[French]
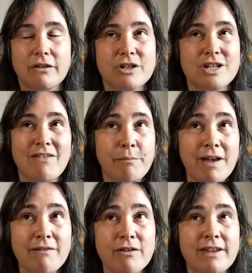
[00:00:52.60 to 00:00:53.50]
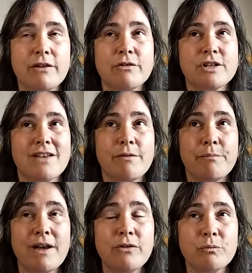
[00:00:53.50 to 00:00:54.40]
que j'avais pas avant et que j'avais
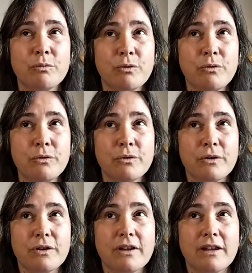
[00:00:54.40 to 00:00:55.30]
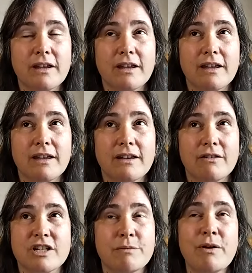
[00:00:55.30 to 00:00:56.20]
pas non plus
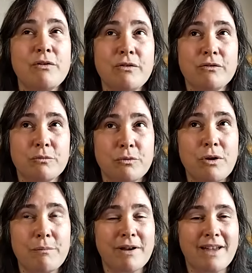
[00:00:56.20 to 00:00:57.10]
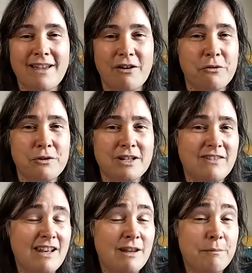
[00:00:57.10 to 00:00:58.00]
que j'ai pas eu non plus après un
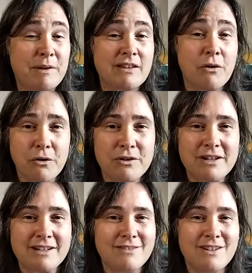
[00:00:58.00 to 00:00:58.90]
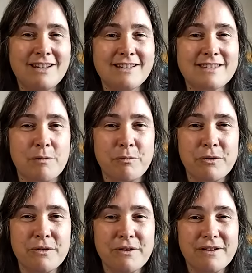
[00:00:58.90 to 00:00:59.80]
reconnect healing, parce qu'un reconnect healing, ça
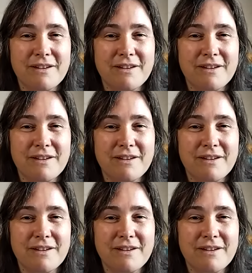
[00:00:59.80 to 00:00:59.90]
peut